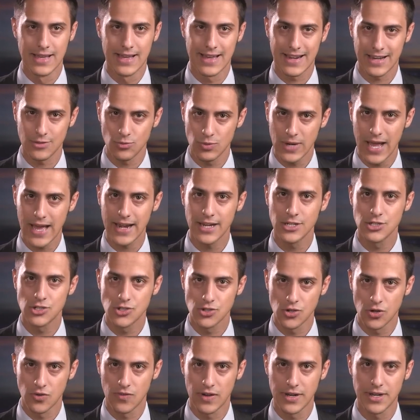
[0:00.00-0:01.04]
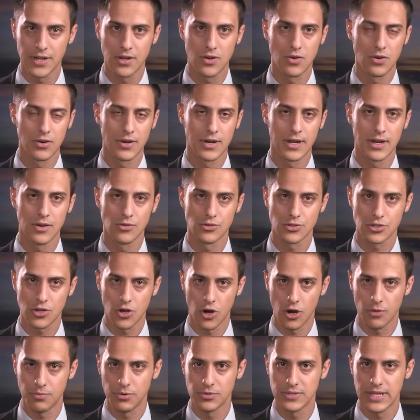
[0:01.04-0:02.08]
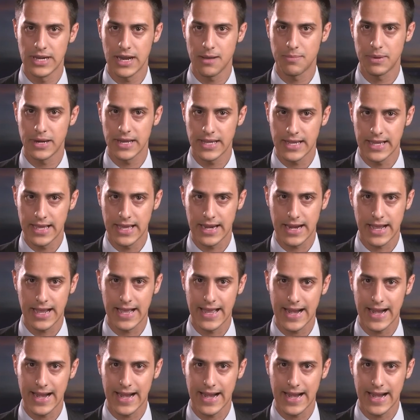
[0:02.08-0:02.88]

radunare giovani con lo scopo della preghiera,